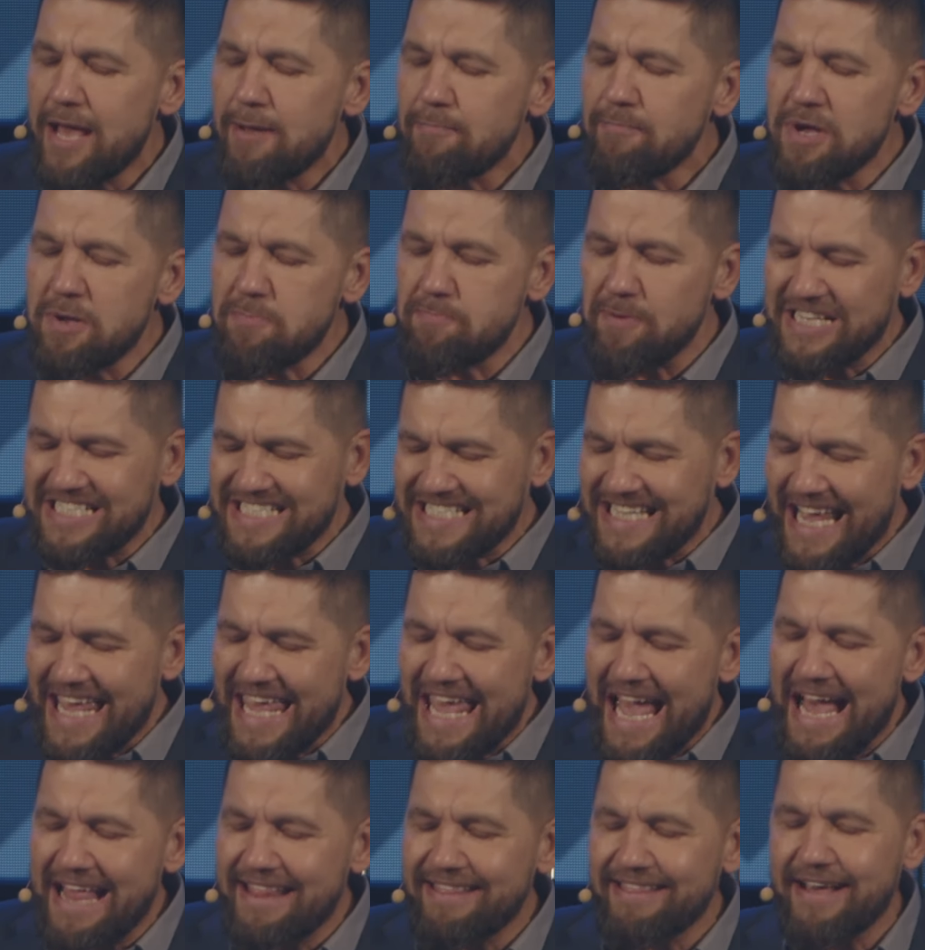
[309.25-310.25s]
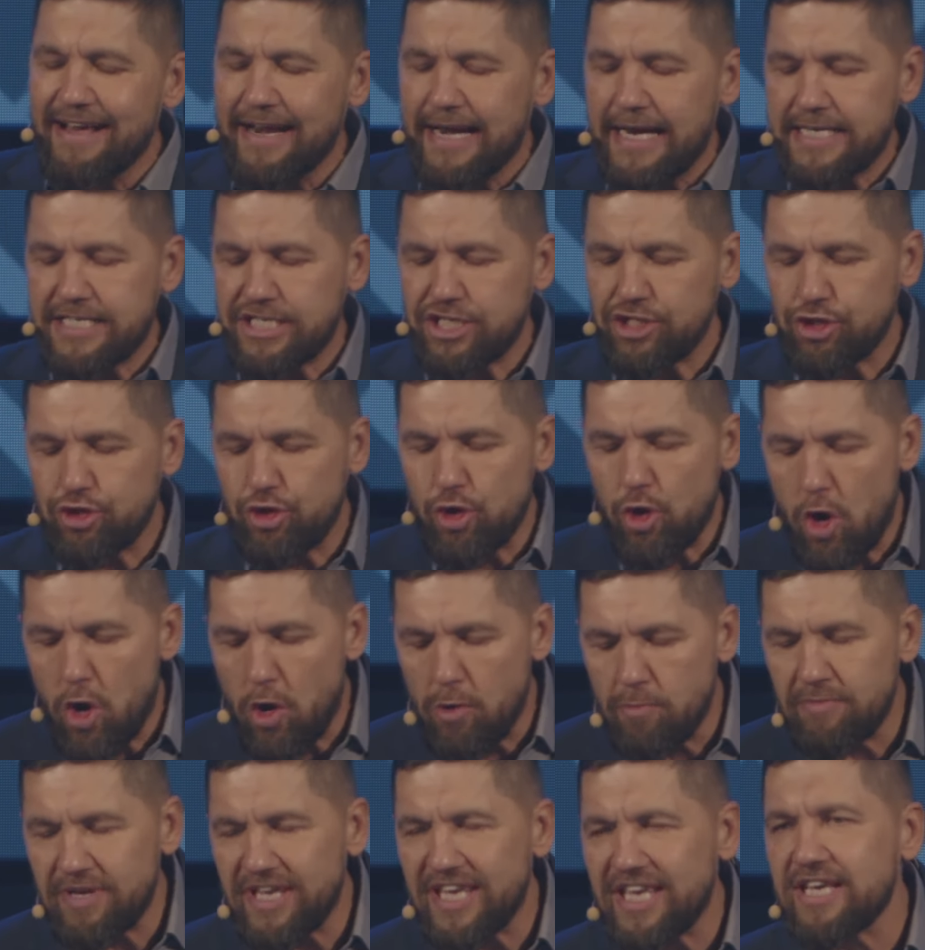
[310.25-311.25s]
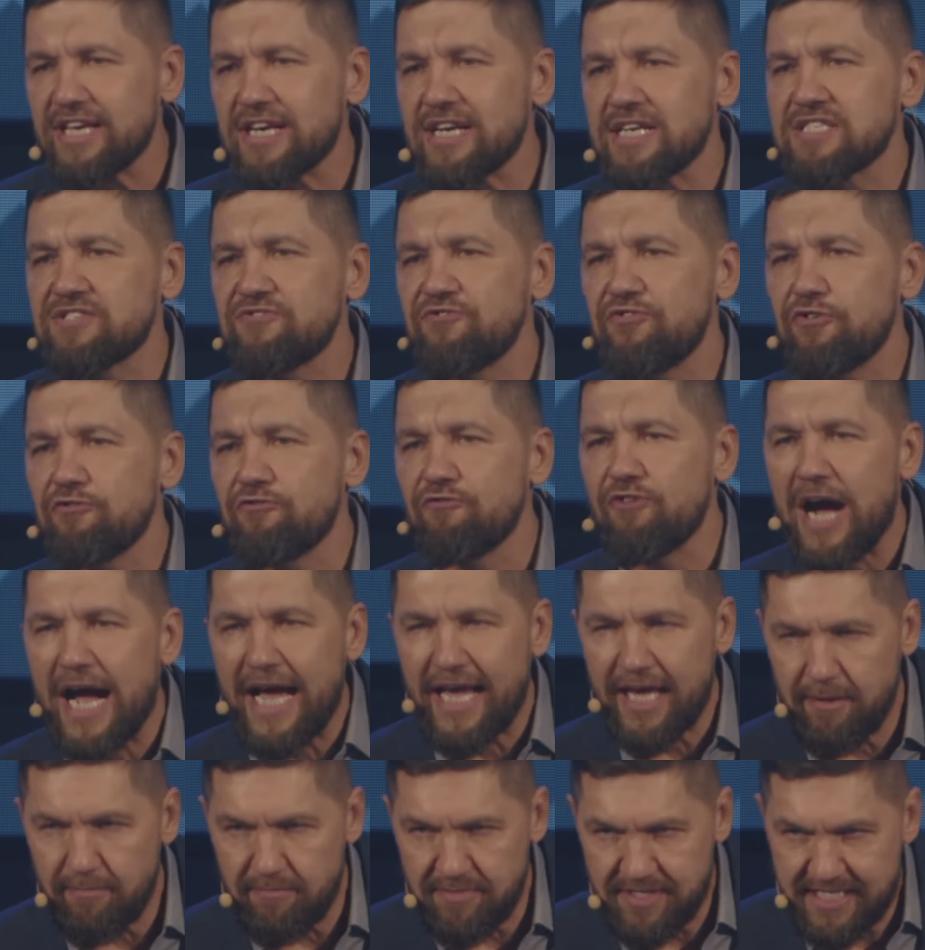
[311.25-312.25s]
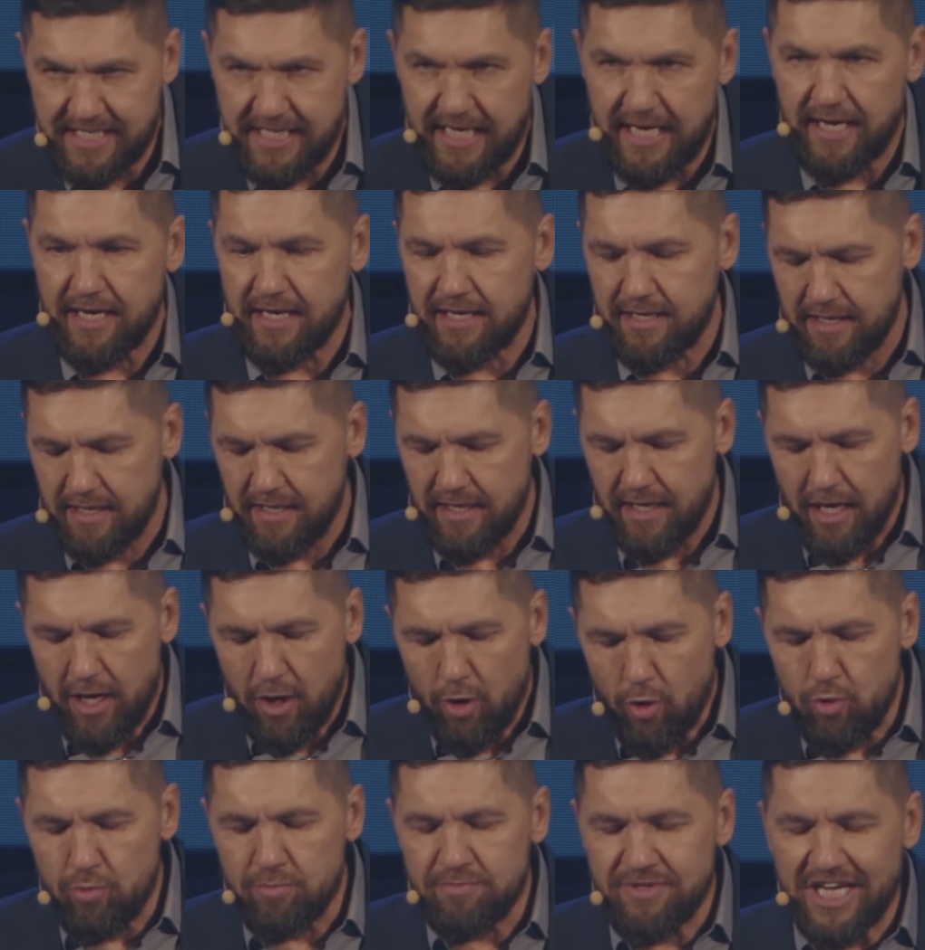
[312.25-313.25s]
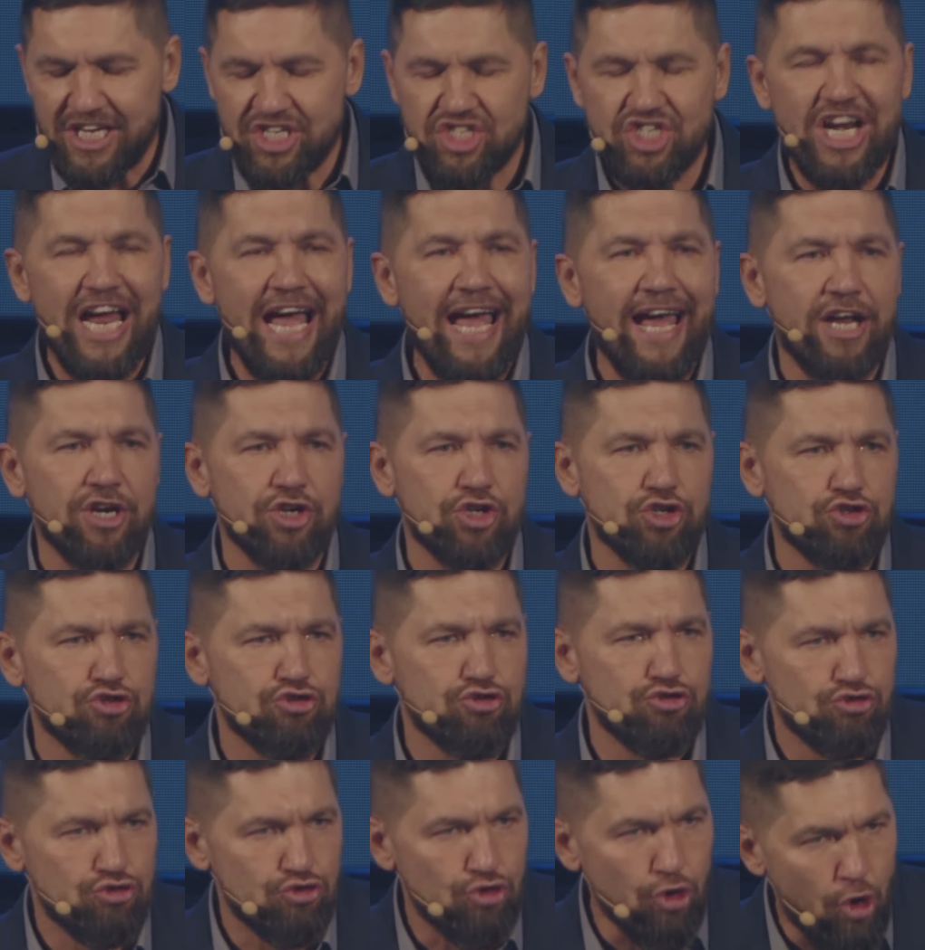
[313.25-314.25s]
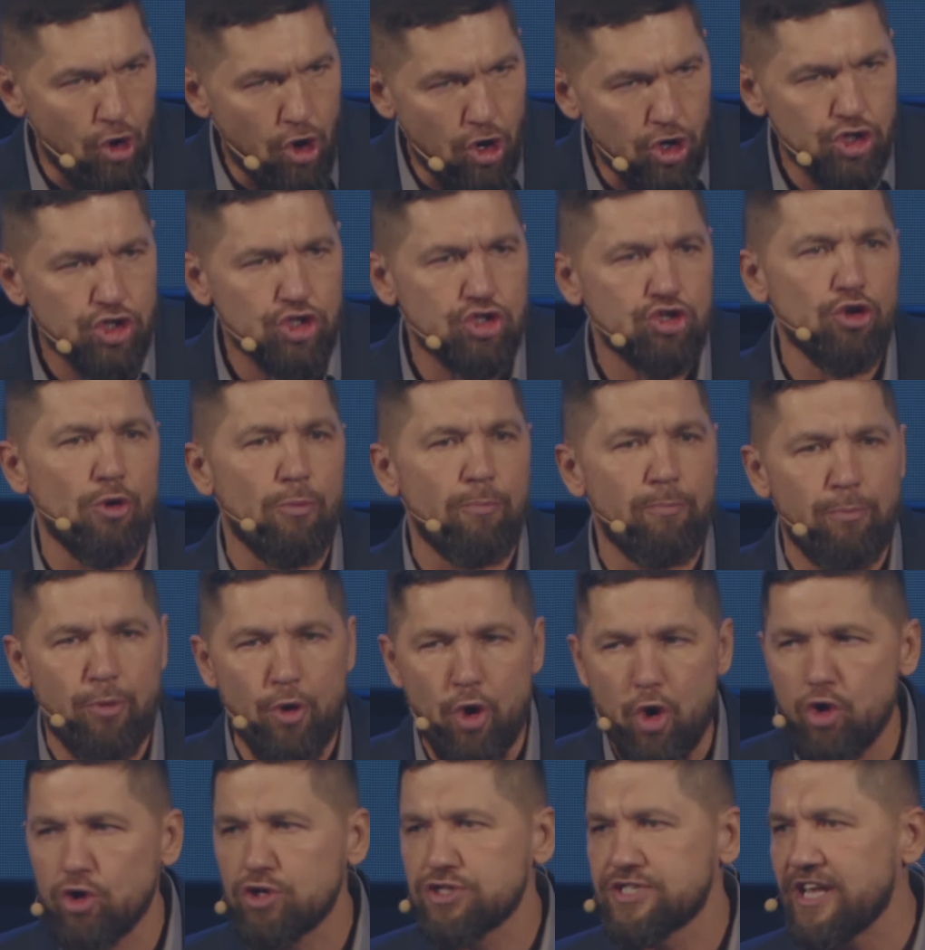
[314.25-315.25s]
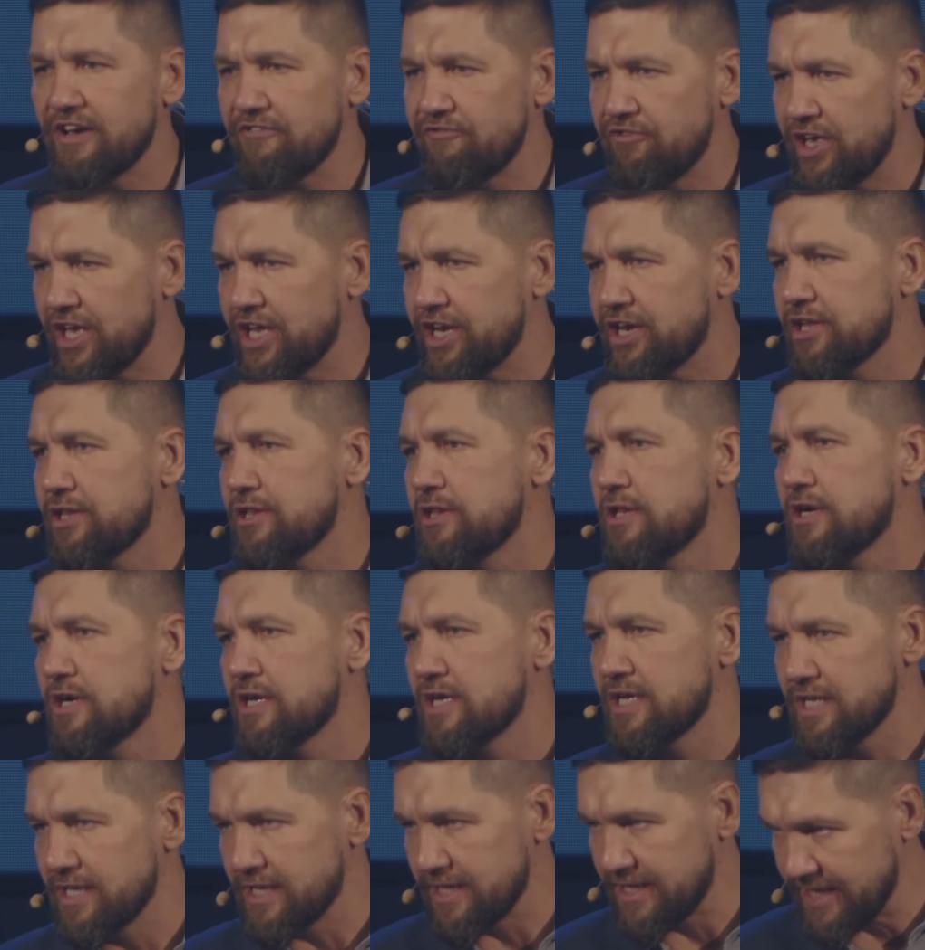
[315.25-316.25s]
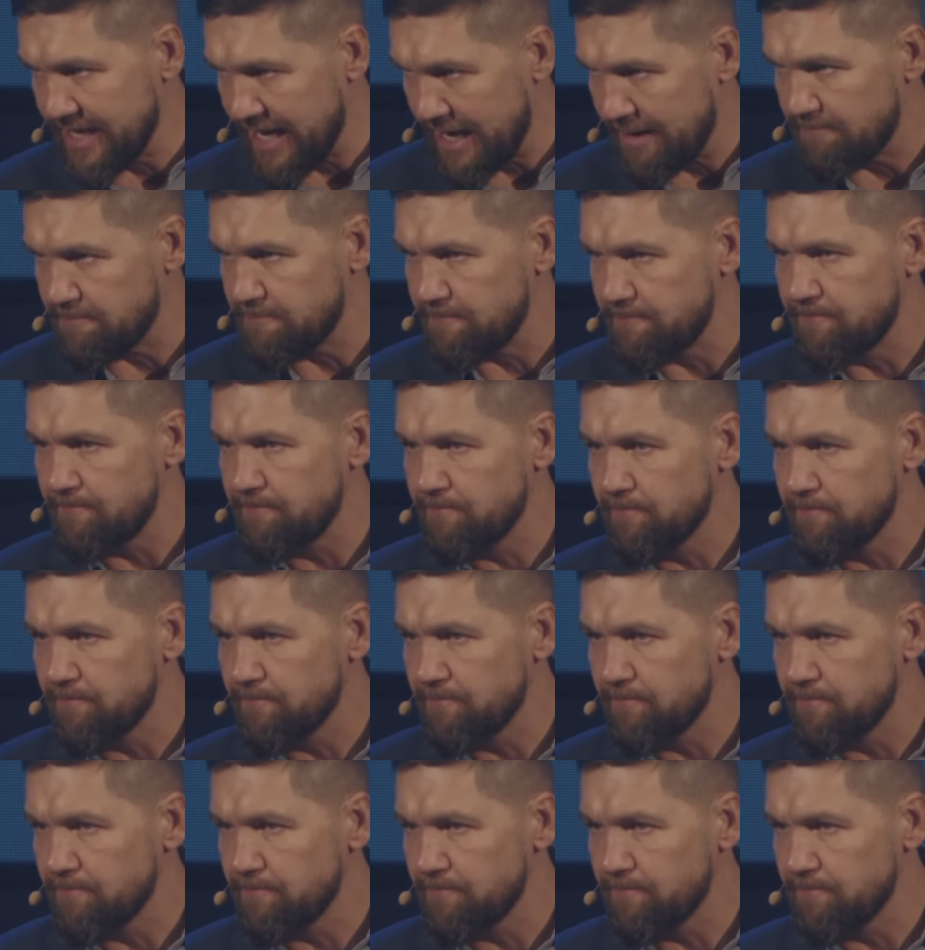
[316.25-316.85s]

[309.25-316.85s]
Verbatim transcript: мы постоянно растем и развиваемся умножаешь то, что Бог доверил нам.